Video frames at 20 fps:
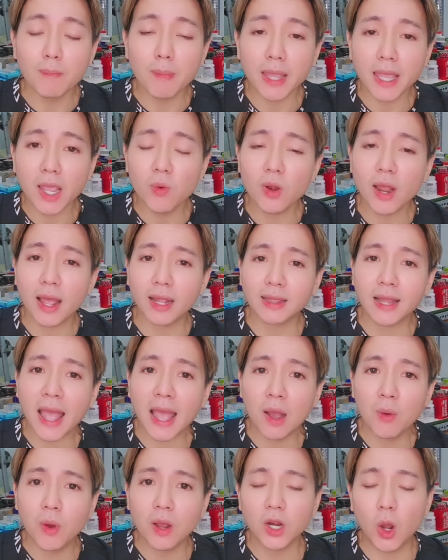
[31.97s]
mày kêu là
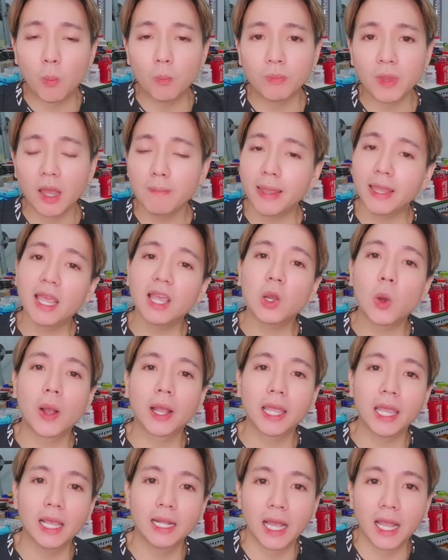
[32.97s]
tao á đụng tới mấy cái
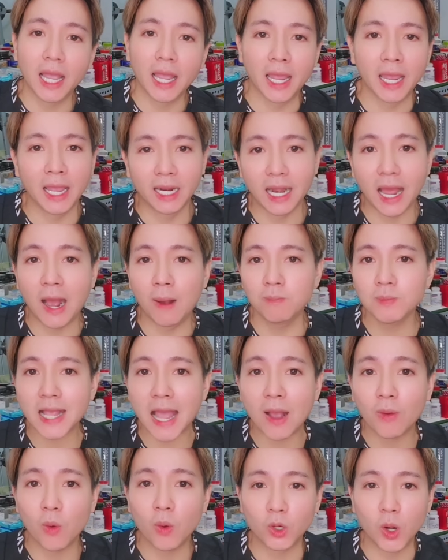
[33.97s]
con kia là hiền là không
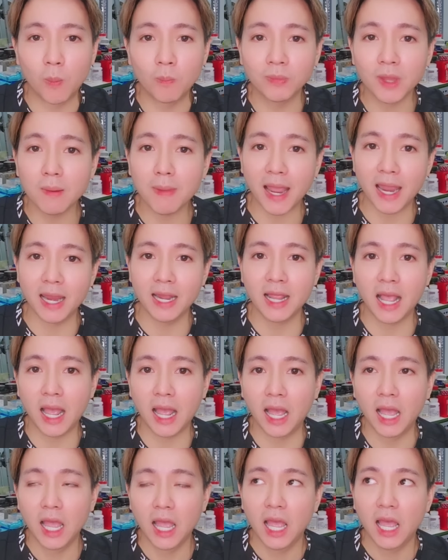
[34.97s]
sao còn đụng tới mày
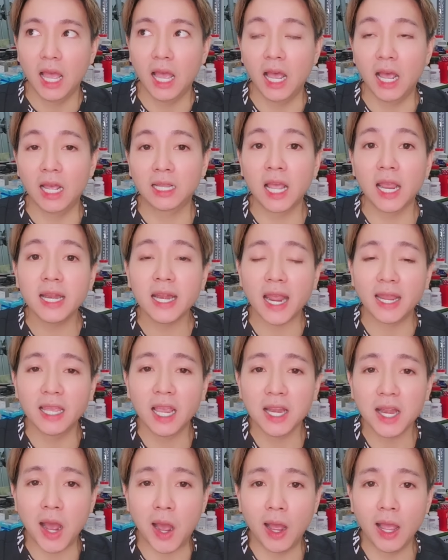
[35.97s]
là à, thế này
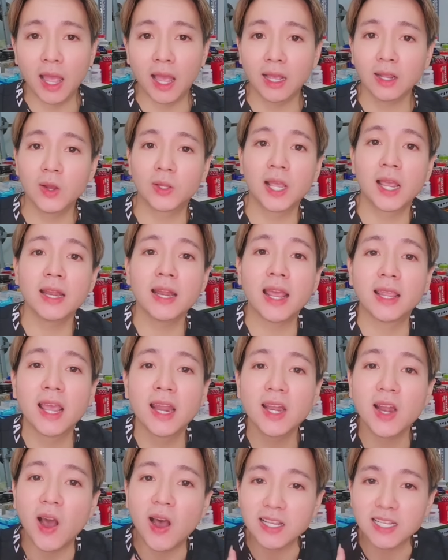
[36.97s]
thế nọ hả rồi thế này
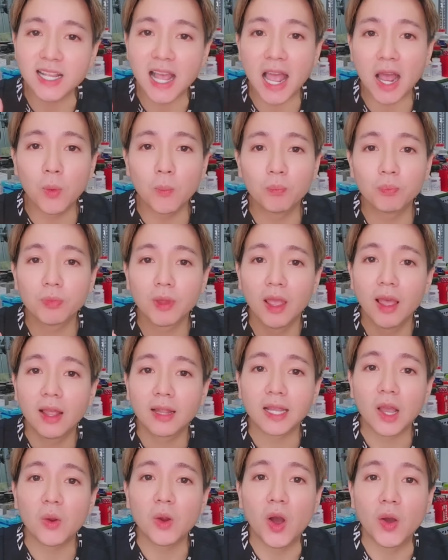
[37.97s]
thế nọ sao
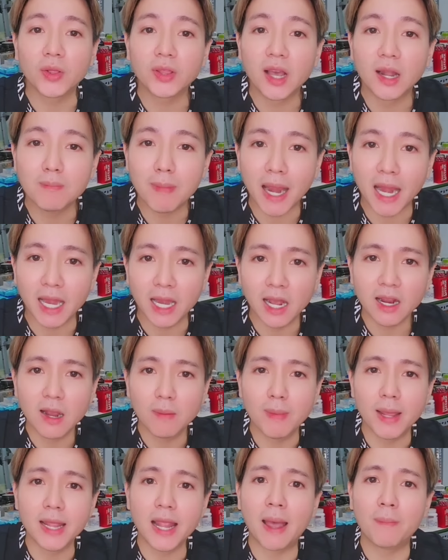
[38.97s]
tao gọi tên mày đó
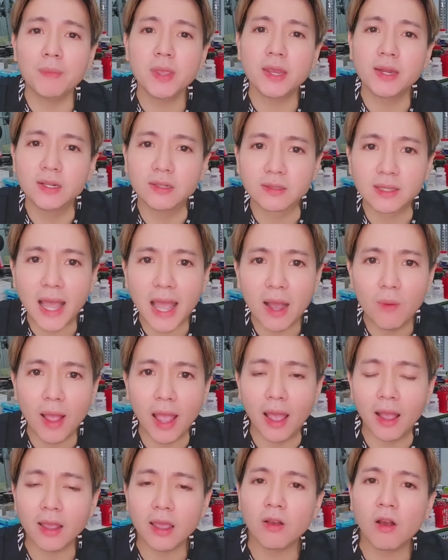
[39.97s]
rồi mày làm gì được tao
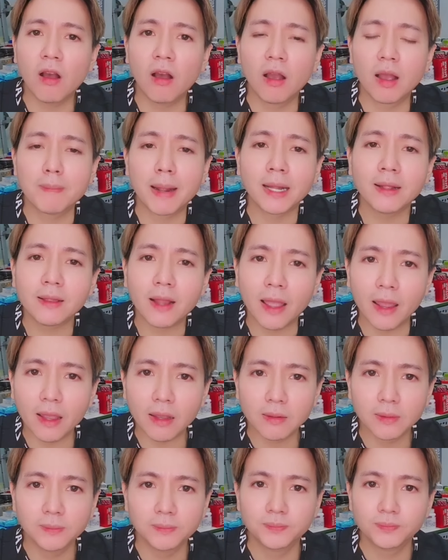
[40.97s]
hả cái con bánh
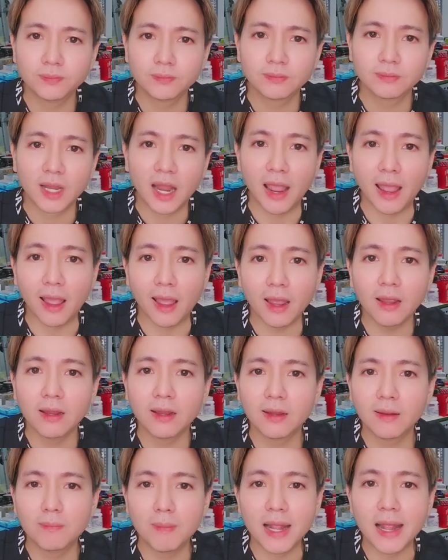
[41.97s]
tét hả
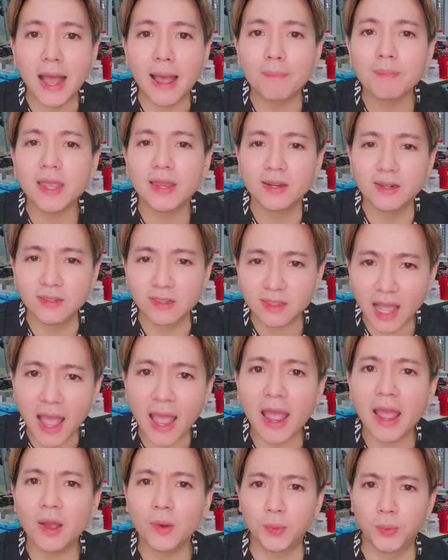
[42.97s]
mày làm gì được
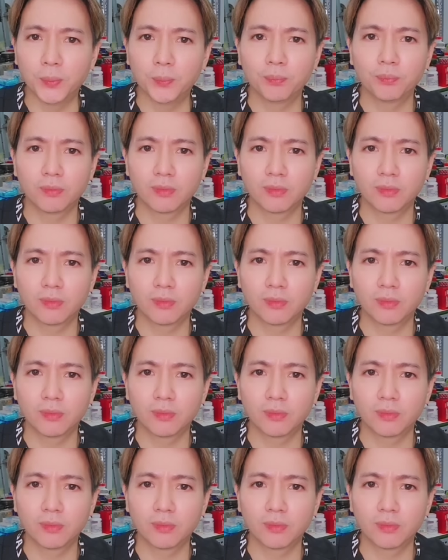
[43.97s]
tao